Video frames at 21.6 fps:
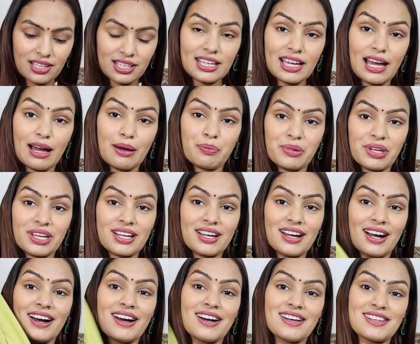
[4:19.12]
कि आपने
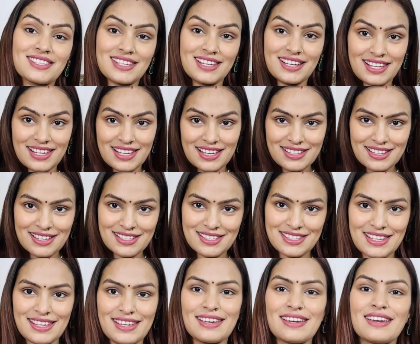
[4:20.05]
कहाँ से लिया
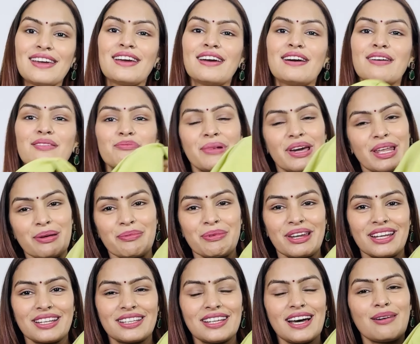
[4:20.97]
जैसे मैंने
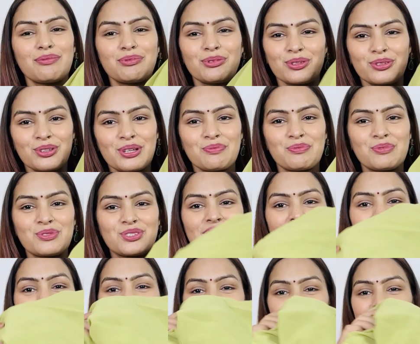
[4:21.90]
पहना था आप लोगों ने पूछा
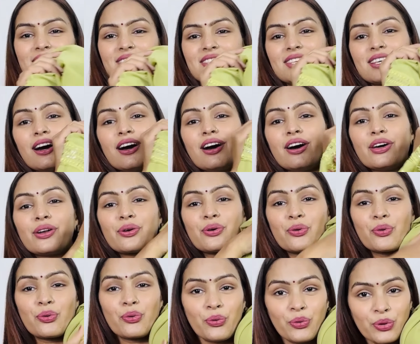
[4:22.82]
था ना वैसे हर
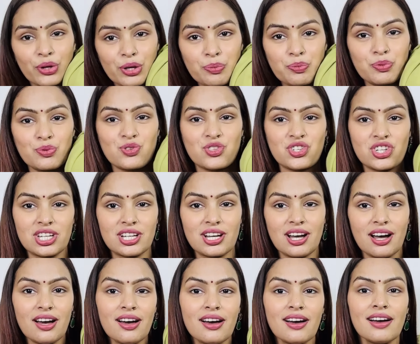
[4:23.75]
कोई
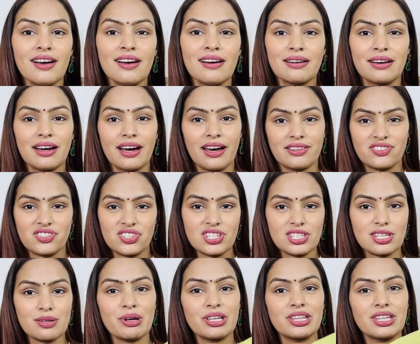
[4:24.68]
पूछेगा अच्छे
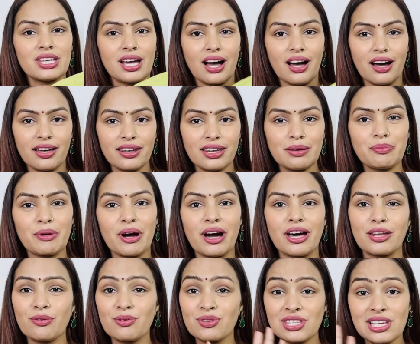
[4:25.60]
से मैं दिखा नहीं पा
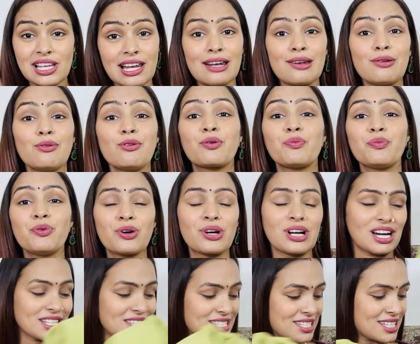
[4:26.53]
रही हूँ इसीलिए लुक
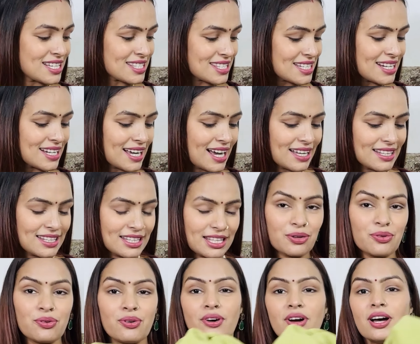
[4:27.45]
बुक अच्छे से लगा दे
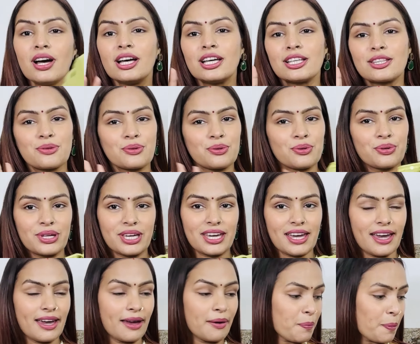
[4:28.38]
रही हूँ तो ये
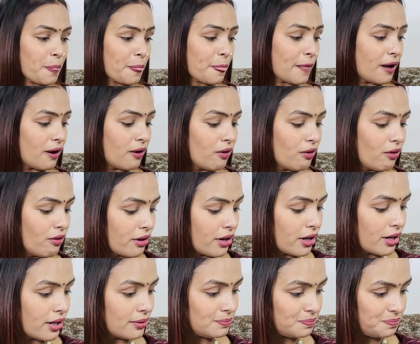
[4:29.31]
है
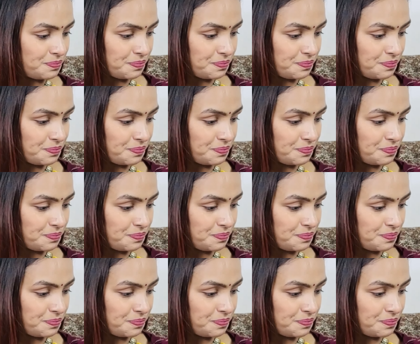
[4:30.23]
और